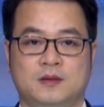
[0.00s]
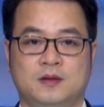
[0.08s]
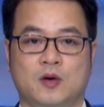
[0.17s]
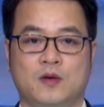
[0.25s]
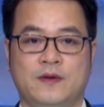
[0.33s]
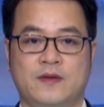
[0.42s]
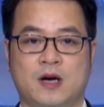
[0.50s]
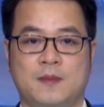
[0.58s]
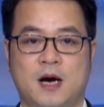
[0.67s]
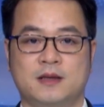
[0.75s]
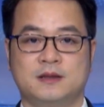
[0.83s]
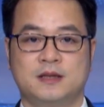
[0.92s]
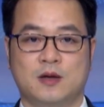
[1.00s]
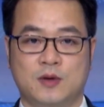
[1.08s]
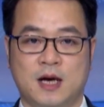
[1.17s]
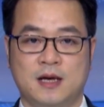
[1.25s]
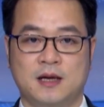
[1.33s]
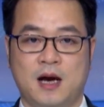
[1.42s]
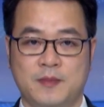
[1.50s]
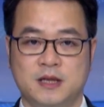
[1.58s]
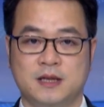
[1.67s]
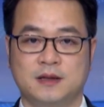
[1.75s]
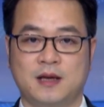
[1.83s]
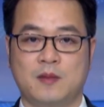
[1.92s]
Thưa quý vị và các bạn, chiều nay
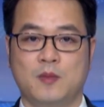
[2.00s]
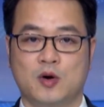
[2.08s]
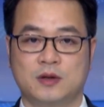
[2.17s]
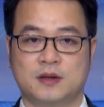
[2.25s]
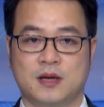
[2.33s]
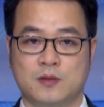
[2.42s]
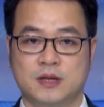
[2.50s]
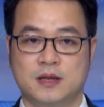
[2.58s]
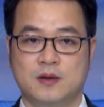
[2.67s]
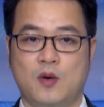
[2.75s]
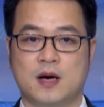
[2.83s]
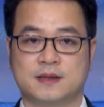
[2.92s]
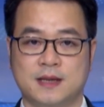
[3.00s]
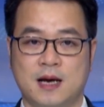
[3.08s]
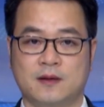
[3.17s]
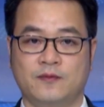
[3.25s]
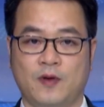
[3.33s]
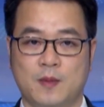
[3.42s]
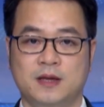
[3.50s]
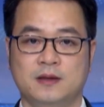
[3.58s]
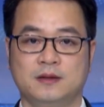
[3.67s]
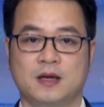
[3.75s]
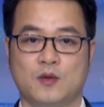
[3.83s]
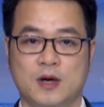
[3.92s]
29 tháng 1, đồng chí Hoàng Giang, Phó Bí
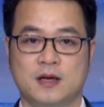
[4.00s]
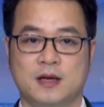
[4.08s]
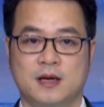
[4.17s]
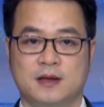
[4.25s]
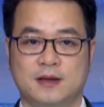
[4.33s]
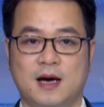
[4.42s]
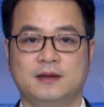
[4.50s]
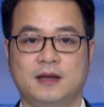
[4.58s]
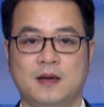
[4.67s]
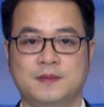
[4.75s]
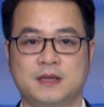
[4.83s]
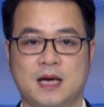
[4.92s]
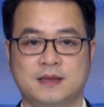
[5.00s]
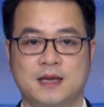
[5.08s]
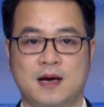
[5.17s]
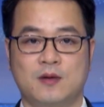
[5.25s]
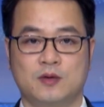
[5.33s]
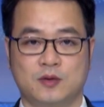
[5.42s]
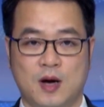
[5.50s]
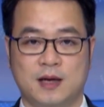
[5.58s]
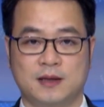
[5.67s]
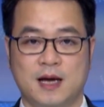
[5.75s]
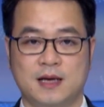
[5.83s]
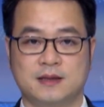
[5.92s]
thư tỉnh ủy đã tiếp xã giao
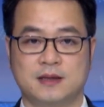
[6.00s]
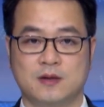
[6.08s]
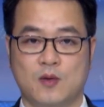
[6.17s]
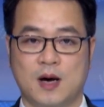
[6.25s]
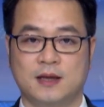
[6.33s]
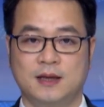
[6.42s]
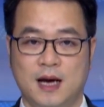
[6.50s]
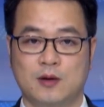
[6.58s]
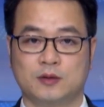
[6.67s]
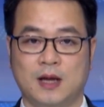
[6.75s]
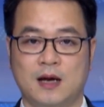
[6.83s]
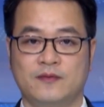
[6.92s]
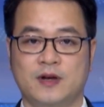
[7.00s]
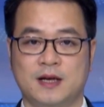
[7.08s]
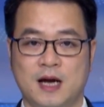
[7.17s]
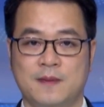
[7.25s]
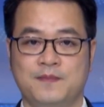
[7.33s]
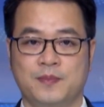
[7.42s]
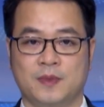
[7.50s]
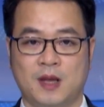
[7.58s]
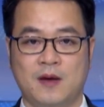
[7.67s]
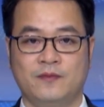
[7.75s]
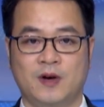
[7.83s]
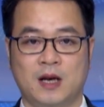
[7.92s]
đoàn đại sứ quán Lào tại Việt Nam
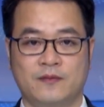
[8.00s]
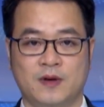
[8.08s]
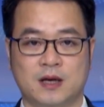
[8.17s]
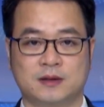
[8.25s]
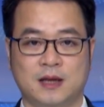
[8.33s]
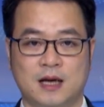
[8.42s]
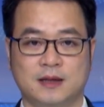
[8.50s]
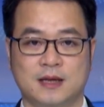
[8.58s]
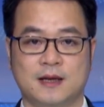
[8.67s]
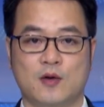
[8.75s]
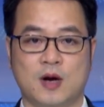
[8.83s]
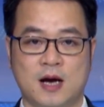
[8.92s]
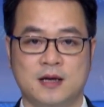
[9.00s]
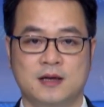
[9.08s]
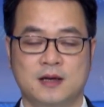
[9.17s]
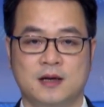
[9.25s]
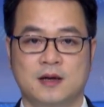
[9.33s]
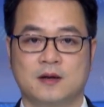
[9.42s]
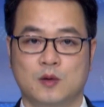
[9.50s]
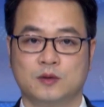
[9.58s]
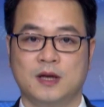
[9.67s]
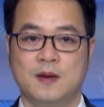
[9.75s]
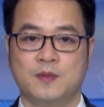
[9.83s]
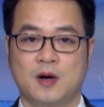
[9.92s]
thăm và làm việc tại tỉnh Lào Cai.
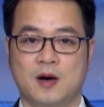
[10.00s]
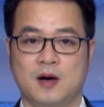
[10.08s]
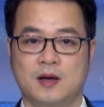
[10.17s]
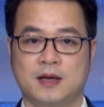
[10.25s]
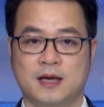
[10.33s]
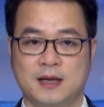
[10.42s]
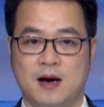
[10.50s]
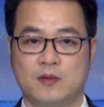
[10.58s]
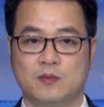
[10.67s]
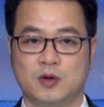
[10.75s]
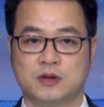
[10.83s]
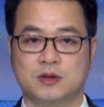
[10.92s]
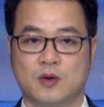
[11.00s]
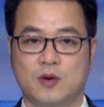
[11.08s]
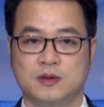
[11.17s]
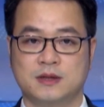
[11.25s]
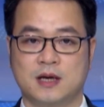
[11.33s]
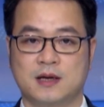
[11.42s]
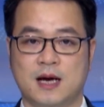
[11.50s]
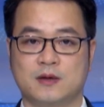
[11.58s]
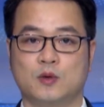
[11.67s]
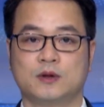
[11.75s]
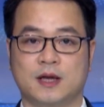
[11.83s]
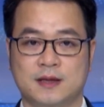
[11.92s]
Cùng tiếp có lãnh đạo một số sở
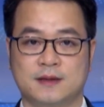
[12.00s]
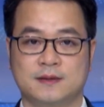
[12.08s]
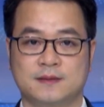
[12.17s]
ngành của tỉnh.